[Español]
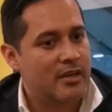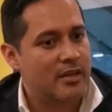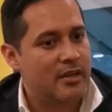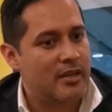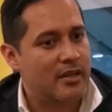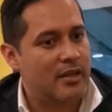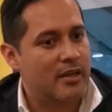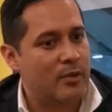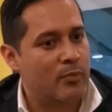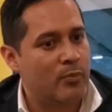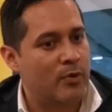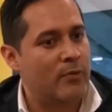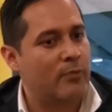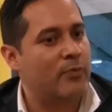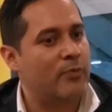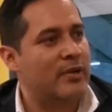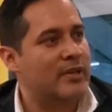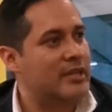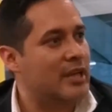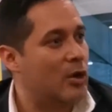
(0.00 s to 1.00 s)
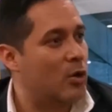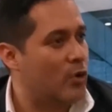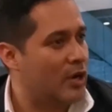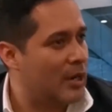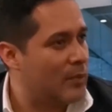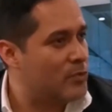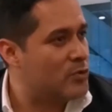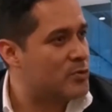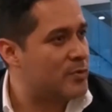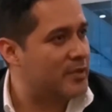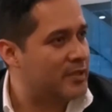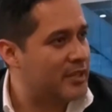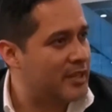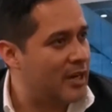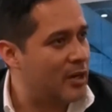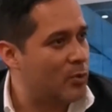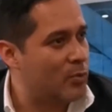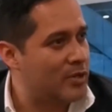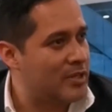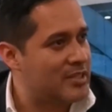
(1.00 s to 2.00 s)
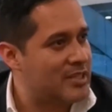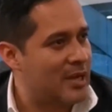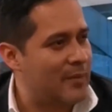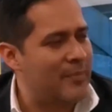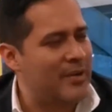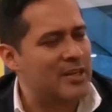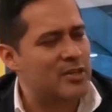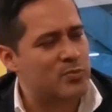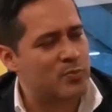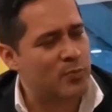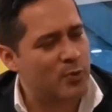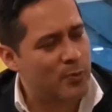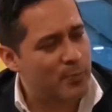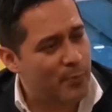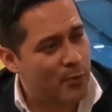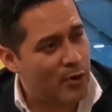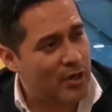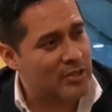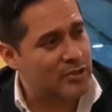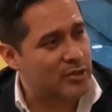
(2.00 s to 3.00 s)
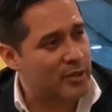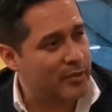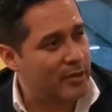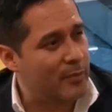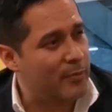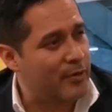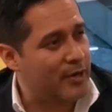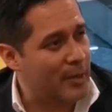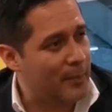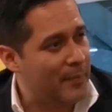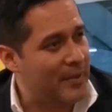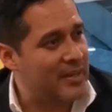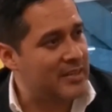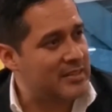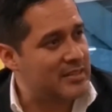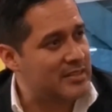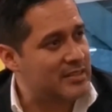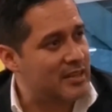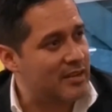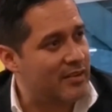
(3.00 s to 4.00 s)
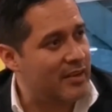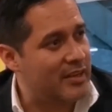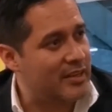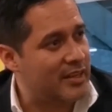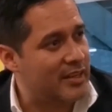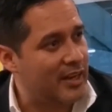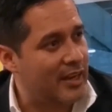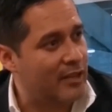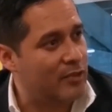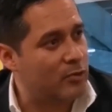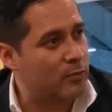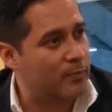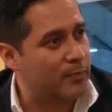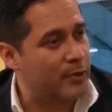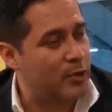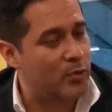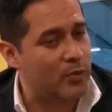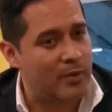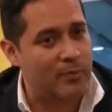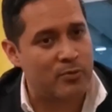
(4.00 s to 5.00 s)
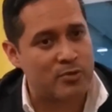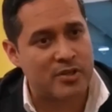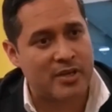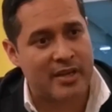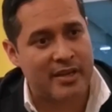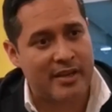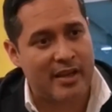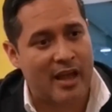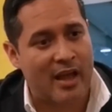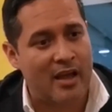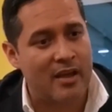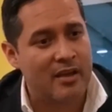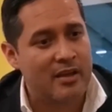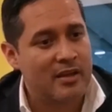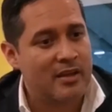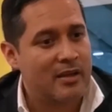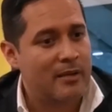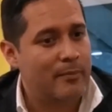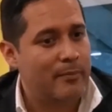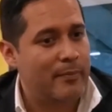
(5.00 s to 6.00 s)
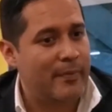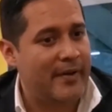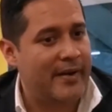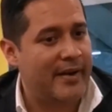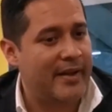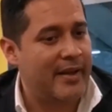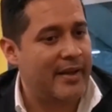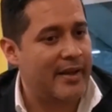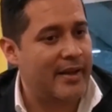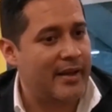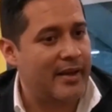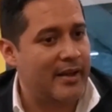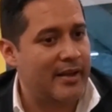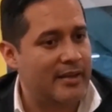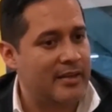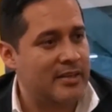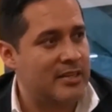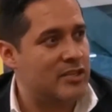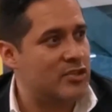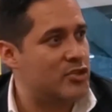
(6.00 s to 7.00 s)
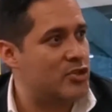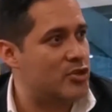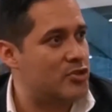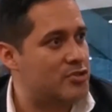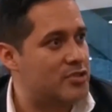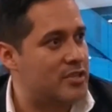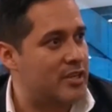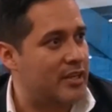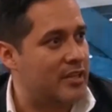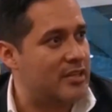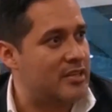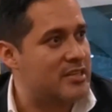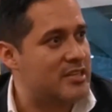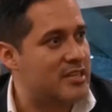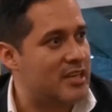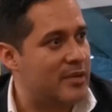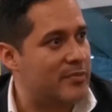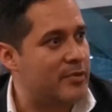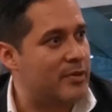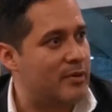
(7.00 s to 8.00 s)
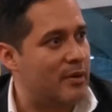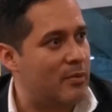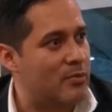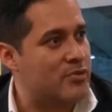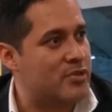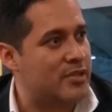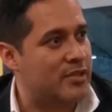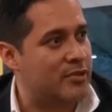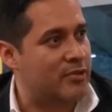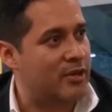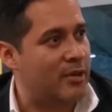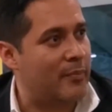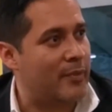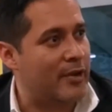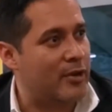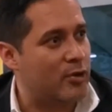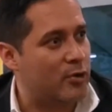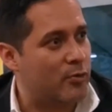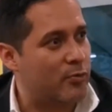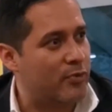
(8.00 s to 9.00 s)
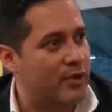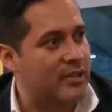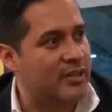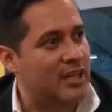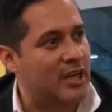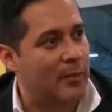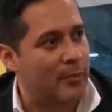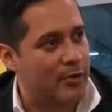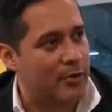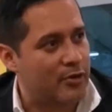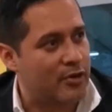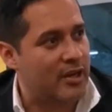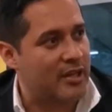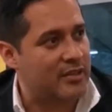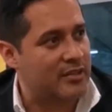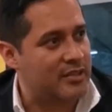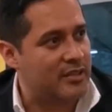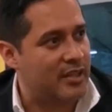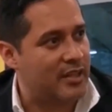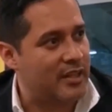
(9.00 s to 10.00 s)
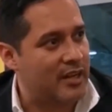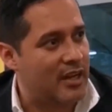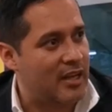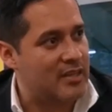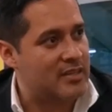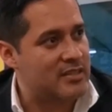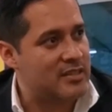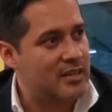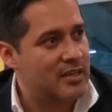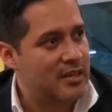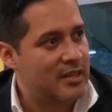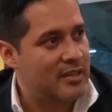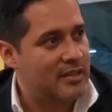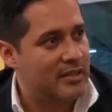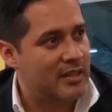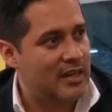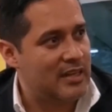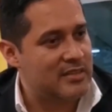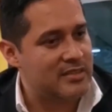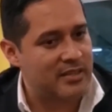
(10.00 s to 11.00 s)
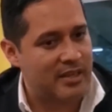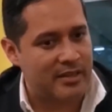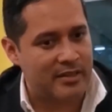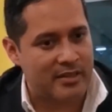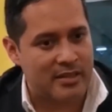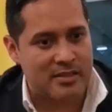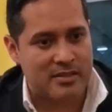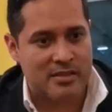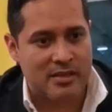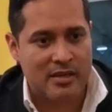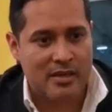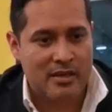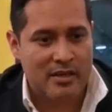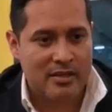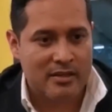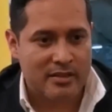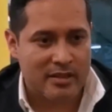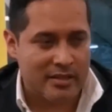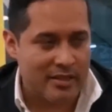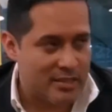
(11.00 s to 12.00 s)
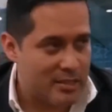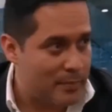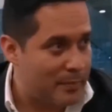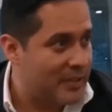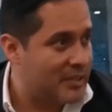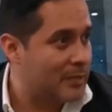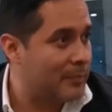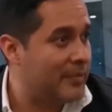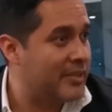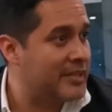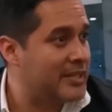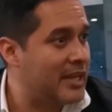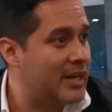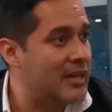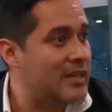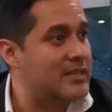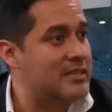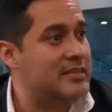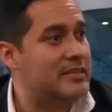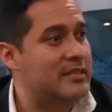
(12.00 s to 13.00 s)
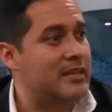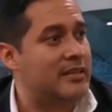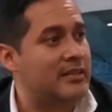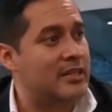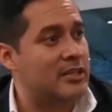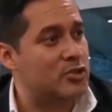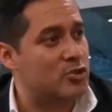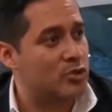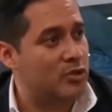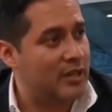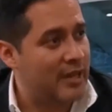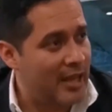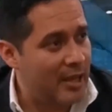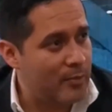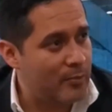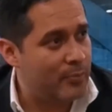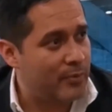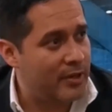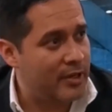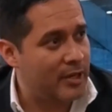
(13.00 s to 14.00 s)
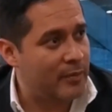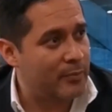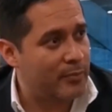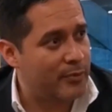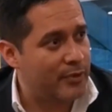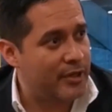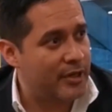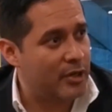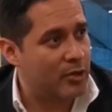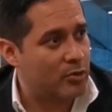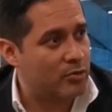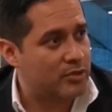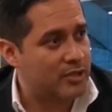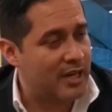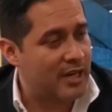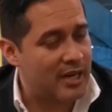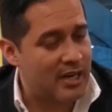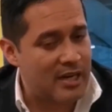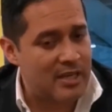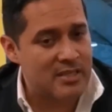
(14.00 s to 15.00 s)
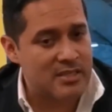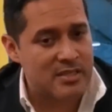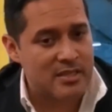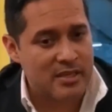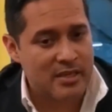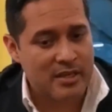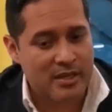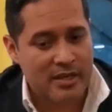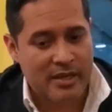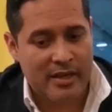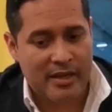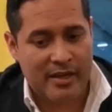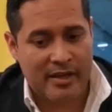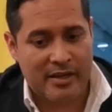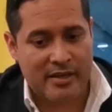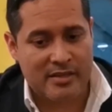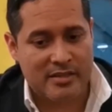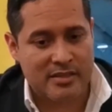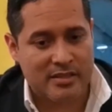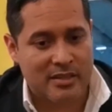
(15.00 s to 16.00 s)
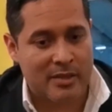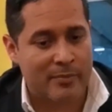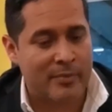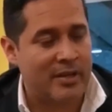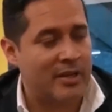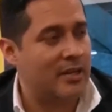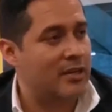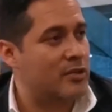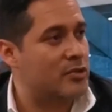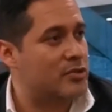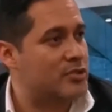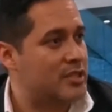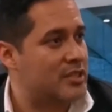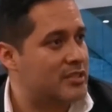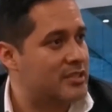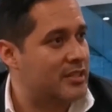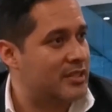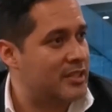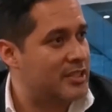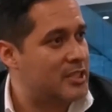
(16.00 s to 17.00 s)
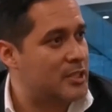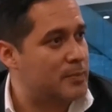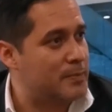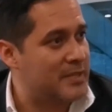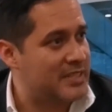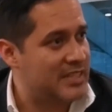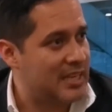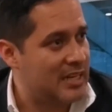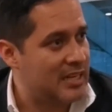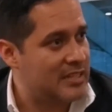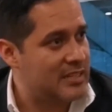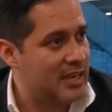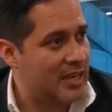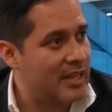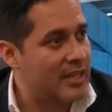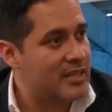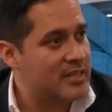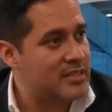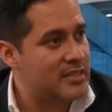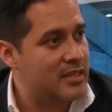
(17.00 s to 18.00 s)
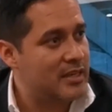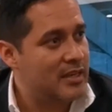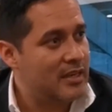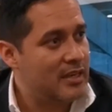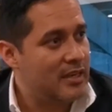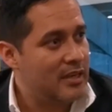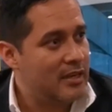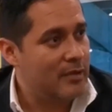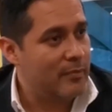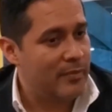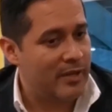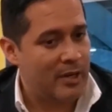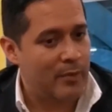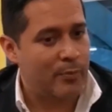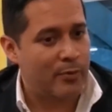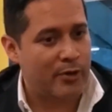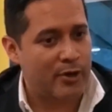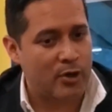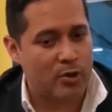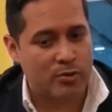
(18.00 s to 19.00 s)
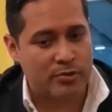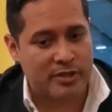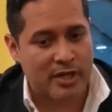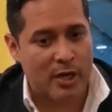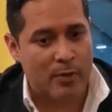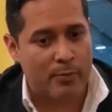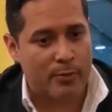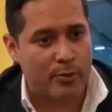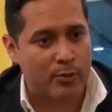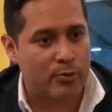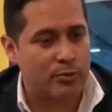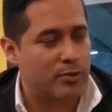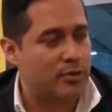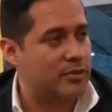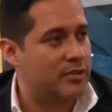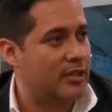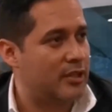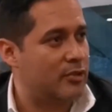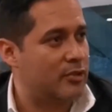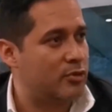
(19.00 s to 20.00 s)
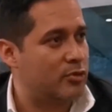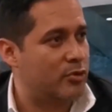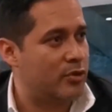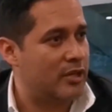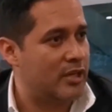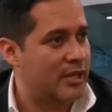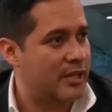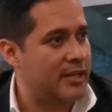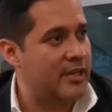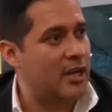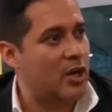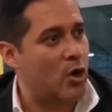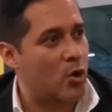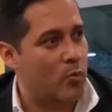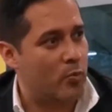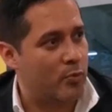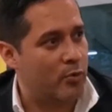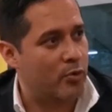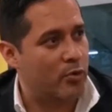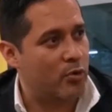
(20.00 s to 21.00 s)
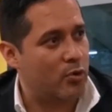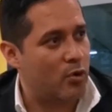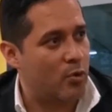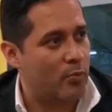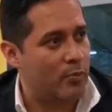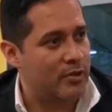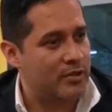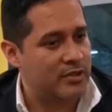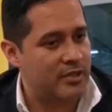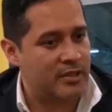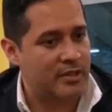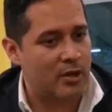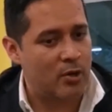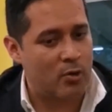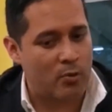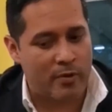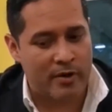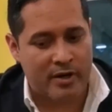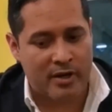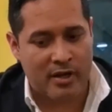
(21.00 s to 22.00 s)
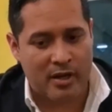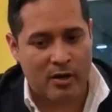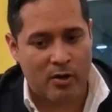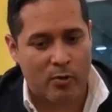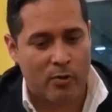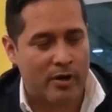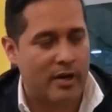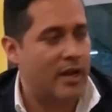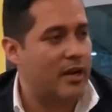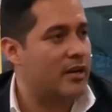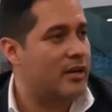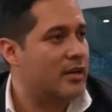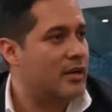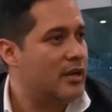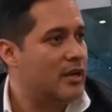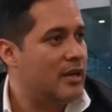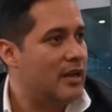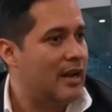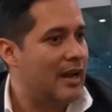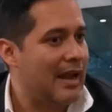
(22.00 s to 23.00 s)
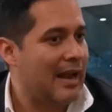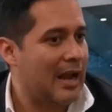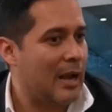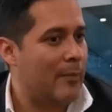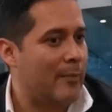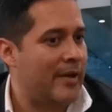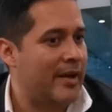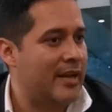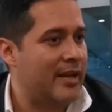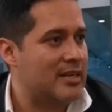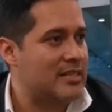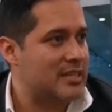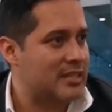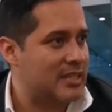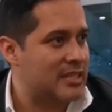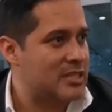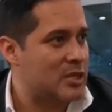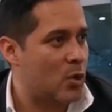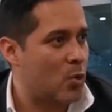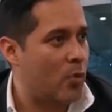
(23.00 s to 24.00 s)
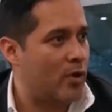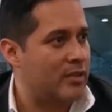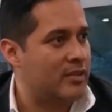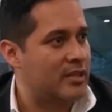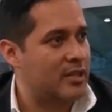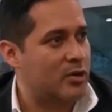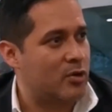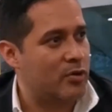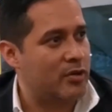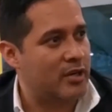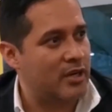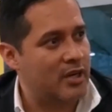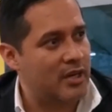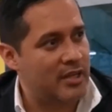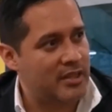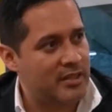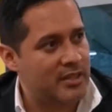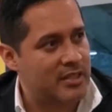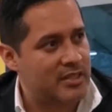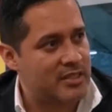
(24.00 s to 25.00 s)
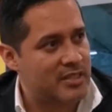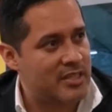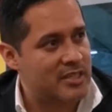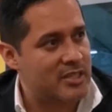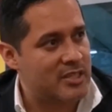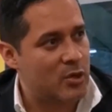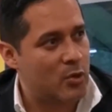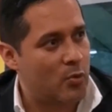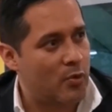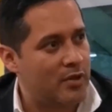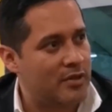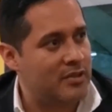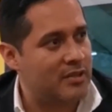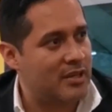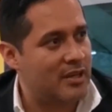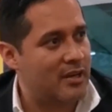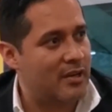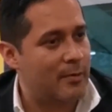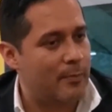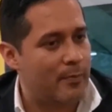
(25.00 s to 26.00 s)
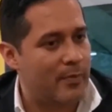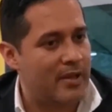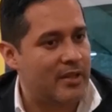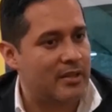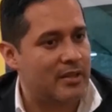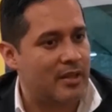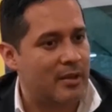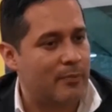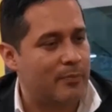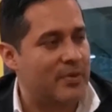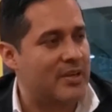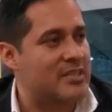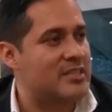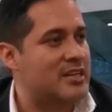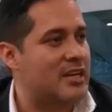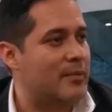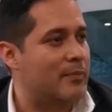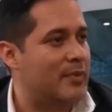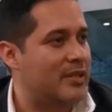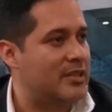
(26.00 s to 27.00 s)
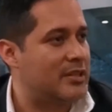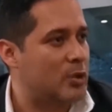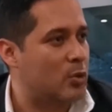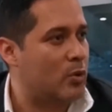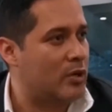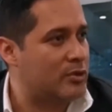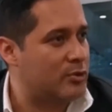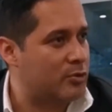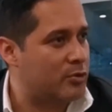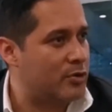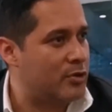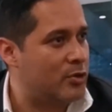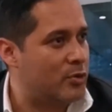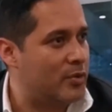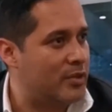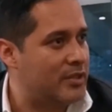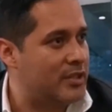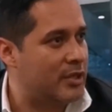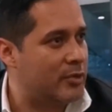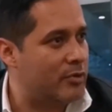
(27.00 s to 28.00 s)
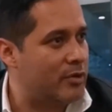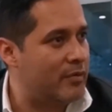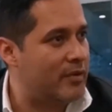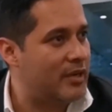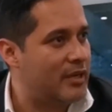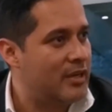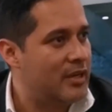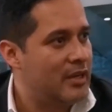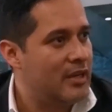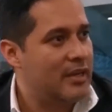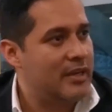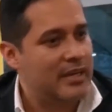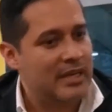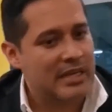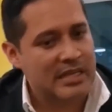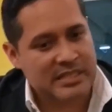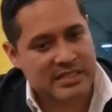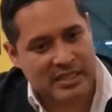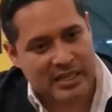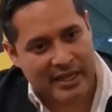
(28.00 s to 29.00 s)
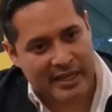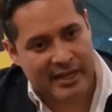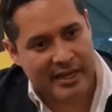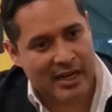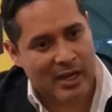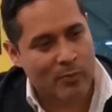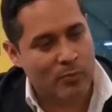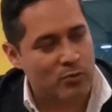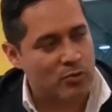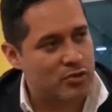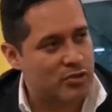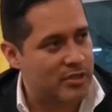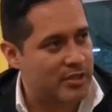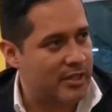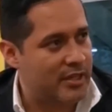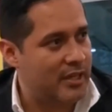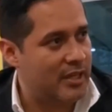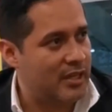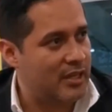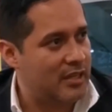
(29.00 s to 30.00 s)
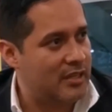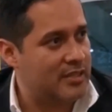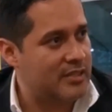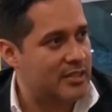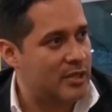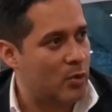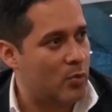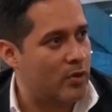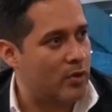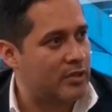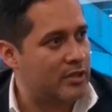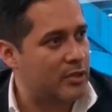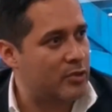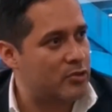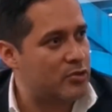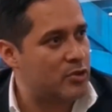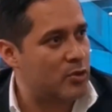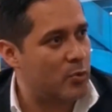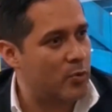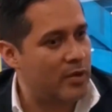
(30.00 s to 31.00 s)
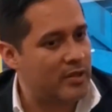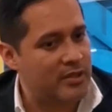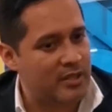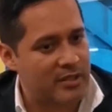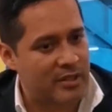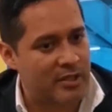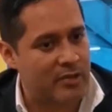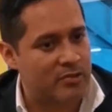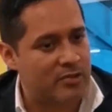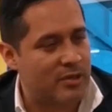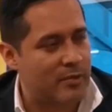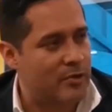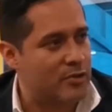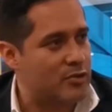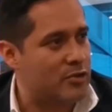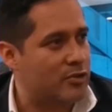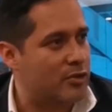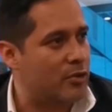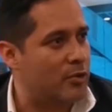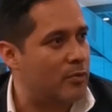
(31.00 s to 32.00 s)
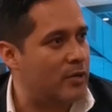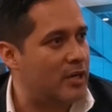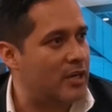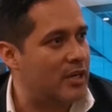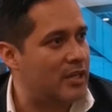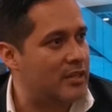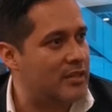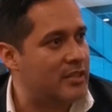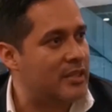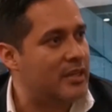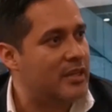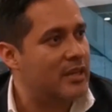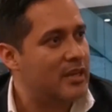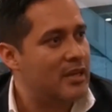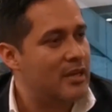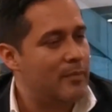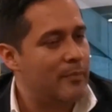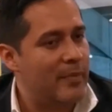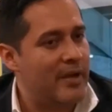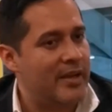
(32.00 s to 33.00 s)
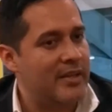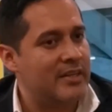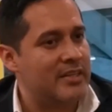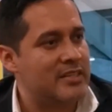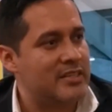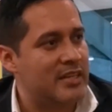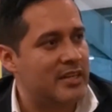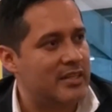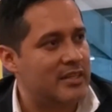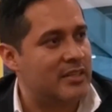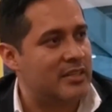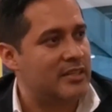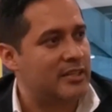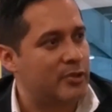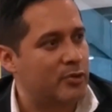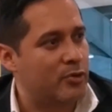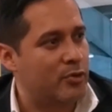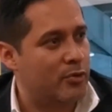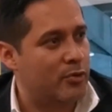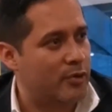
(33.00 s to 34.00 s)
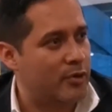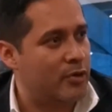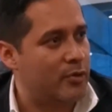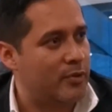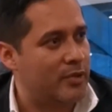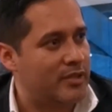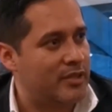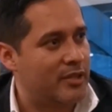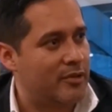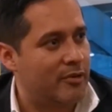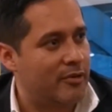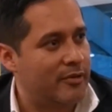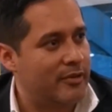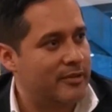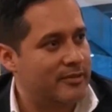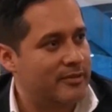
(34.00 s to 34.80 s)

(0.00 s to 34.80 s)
eh, en buen fin ya logramos vender algunas cámaras, muy pocas todavía porque apenas estaba llegando, pero vemos que ya para inicios de diciembre vamos a tener una mayor oferta en la mayor cantidad de las, de las tiendas. Tiendas departamentales, tiendas online van a poder encontrarlas, este, también en nuestras tiendas especializadas van a poder encontrar el producto tanto en línea como, como en tienda lo van a lograr la cámara Z50 con el lente de 50 empieza en 24.999 y si le agregamos el 50-250 teniendo esta versión de doble lente va a iniciar en 31.999.